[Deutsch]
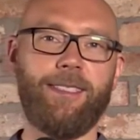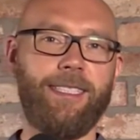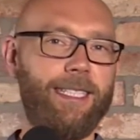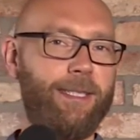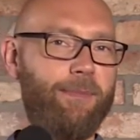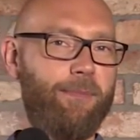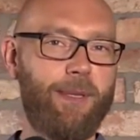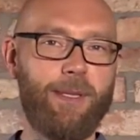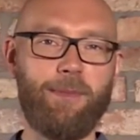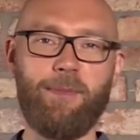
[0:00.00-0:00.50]

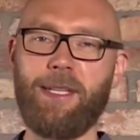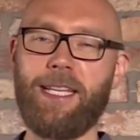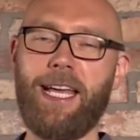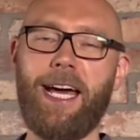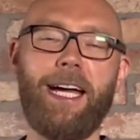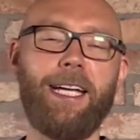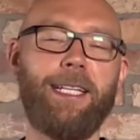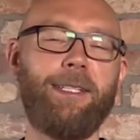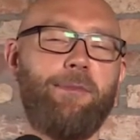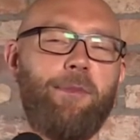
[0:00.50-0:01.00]
ich bin mit
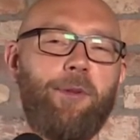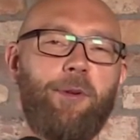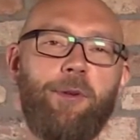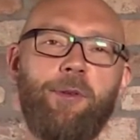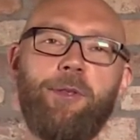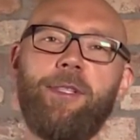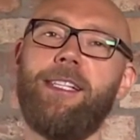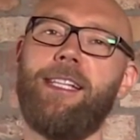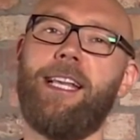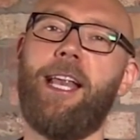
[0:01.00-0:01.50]
einem
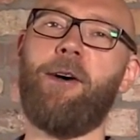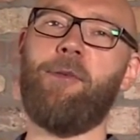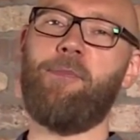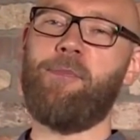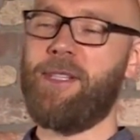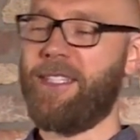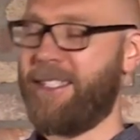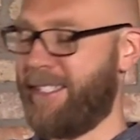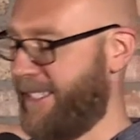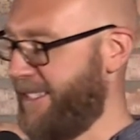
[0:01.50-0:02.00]

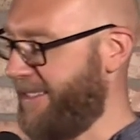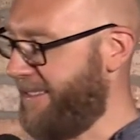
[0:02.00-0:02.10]
unglaublich